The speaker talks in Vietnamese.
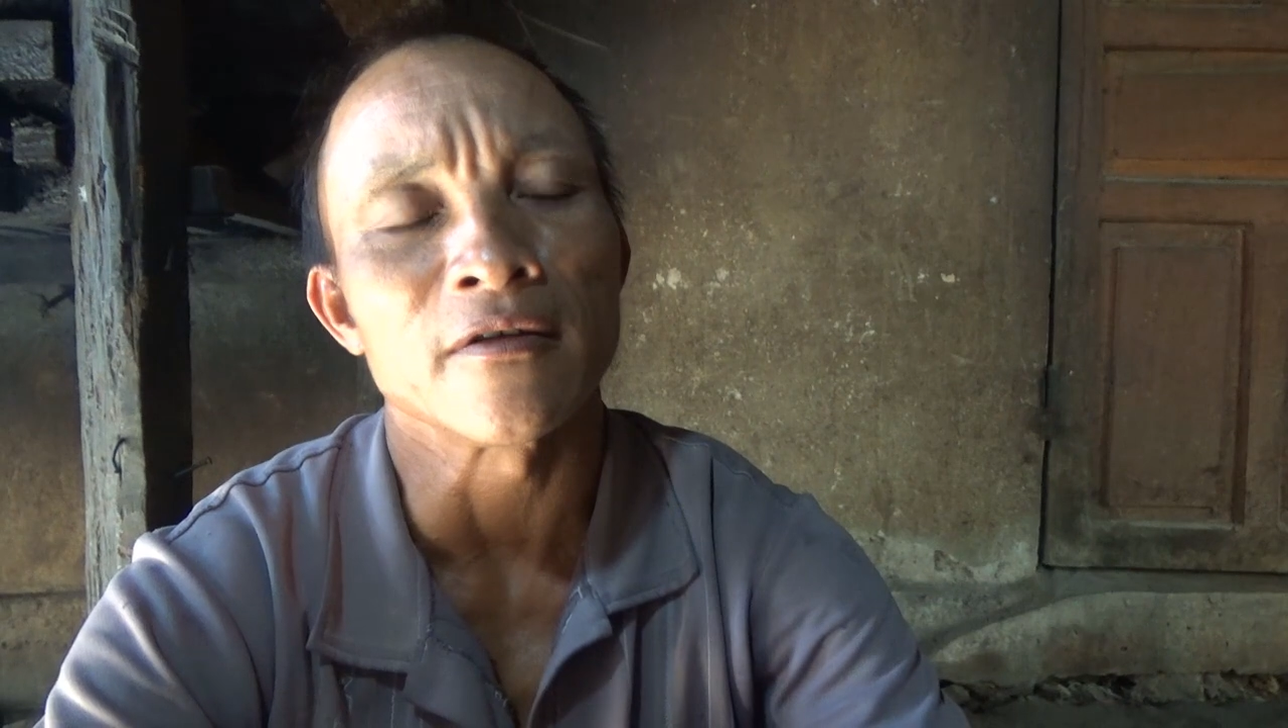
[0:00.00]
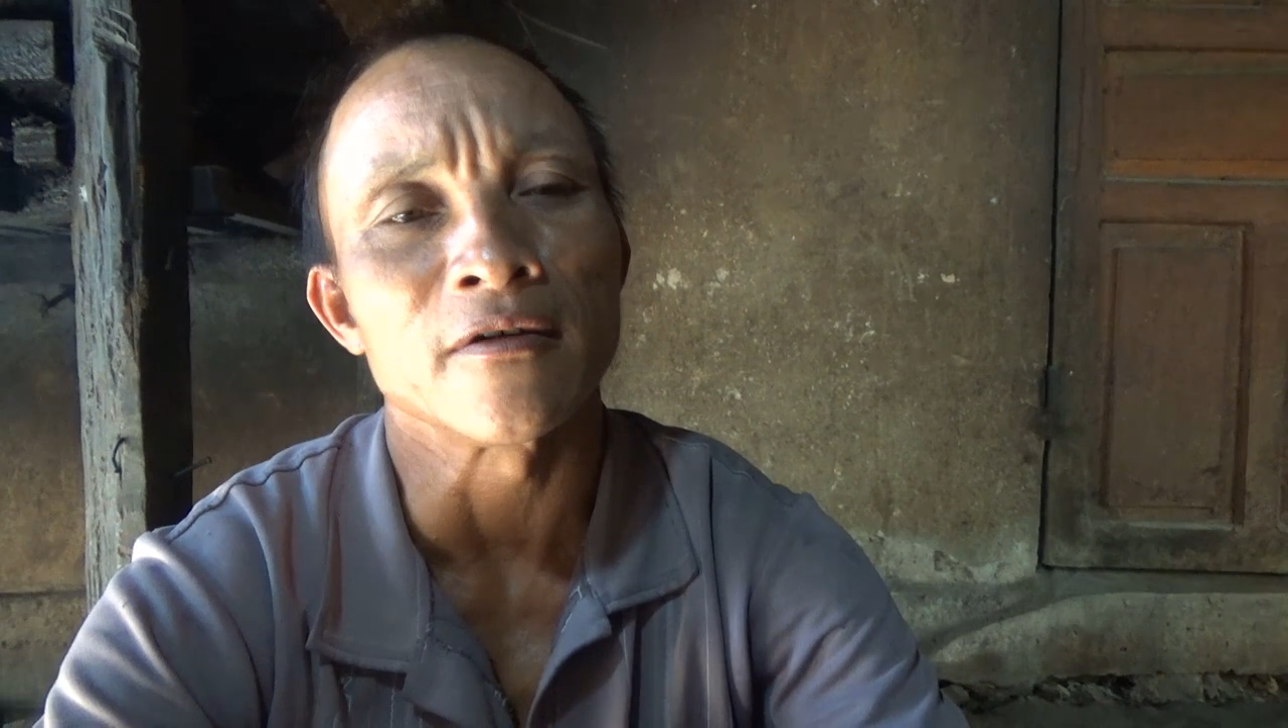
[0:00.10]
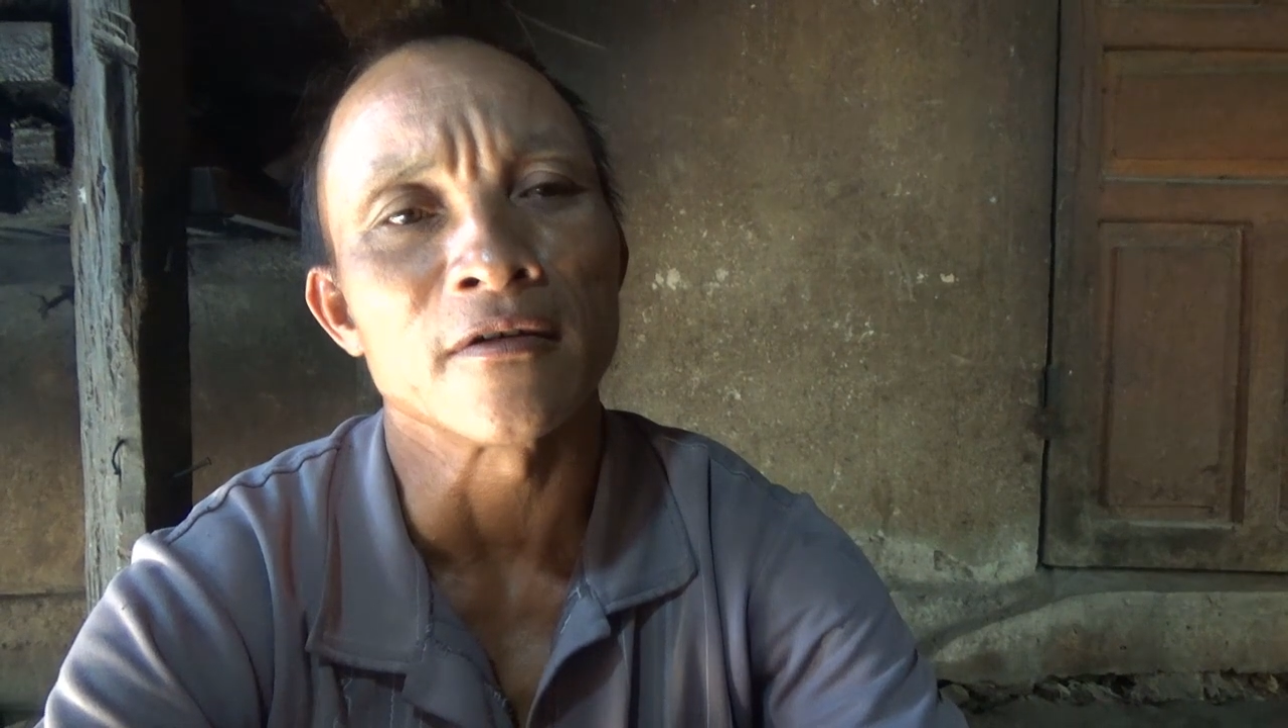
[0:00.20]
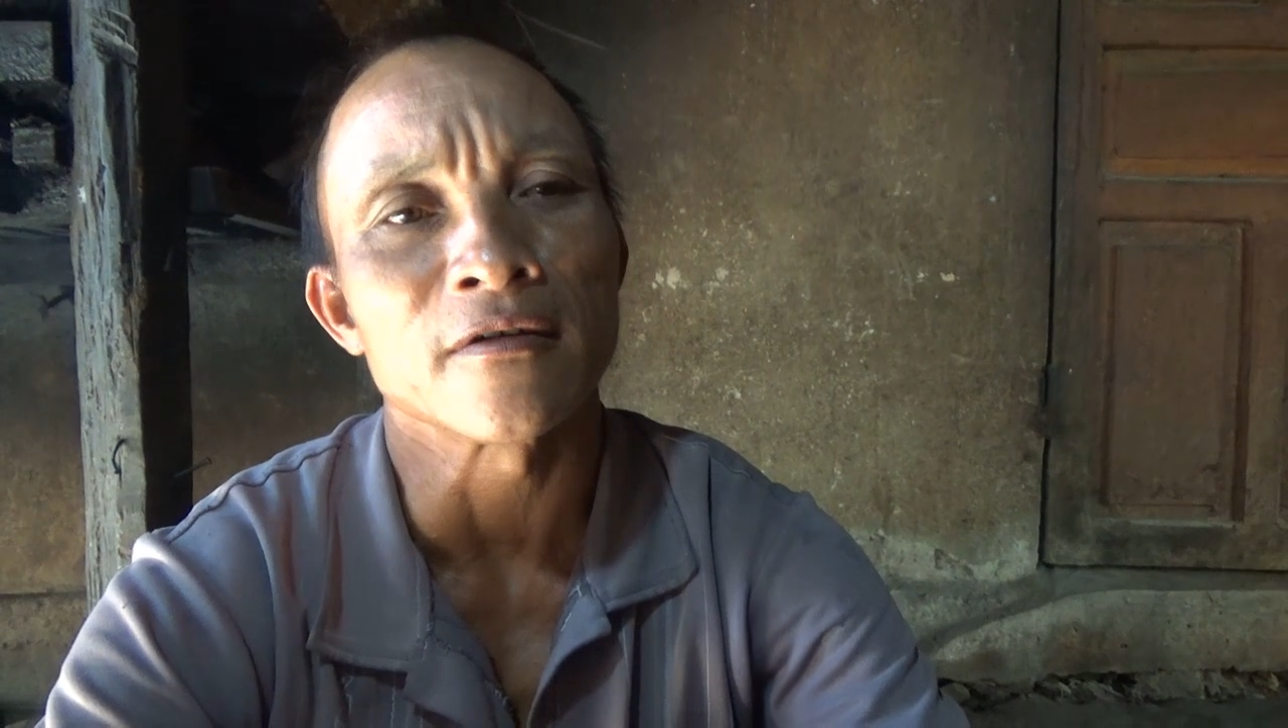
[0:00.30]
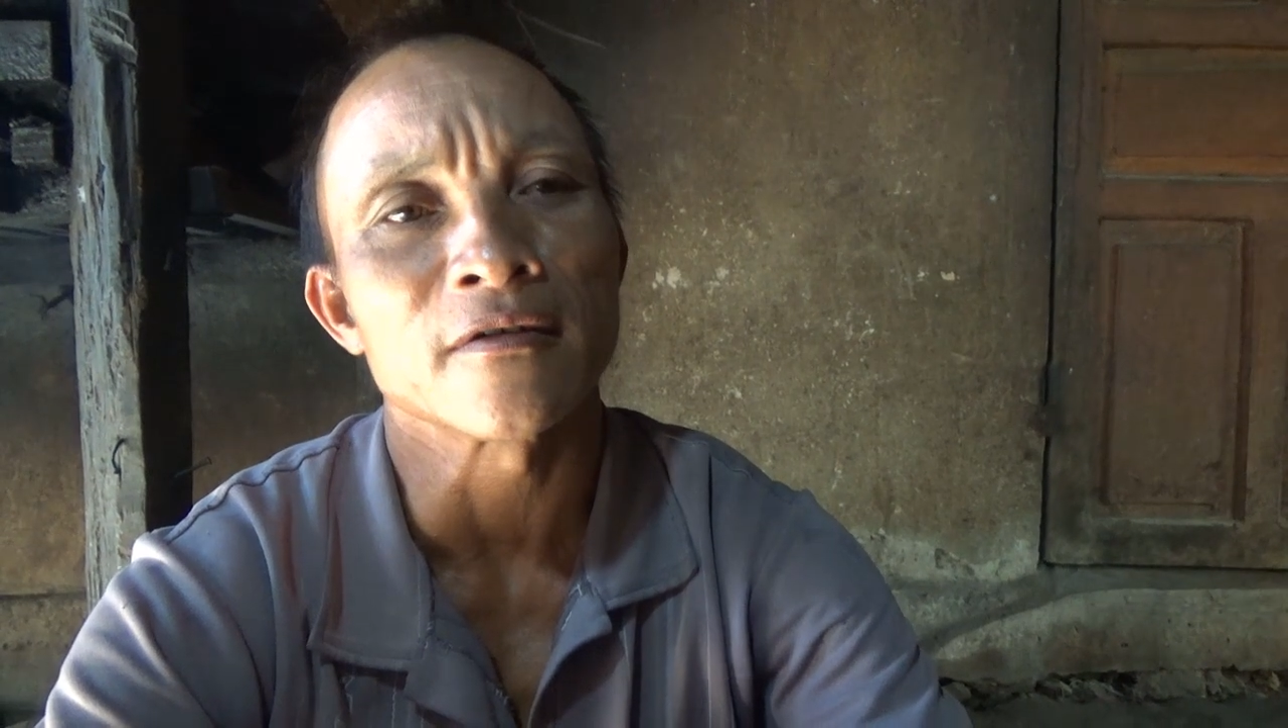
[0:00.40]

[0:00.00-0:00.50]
được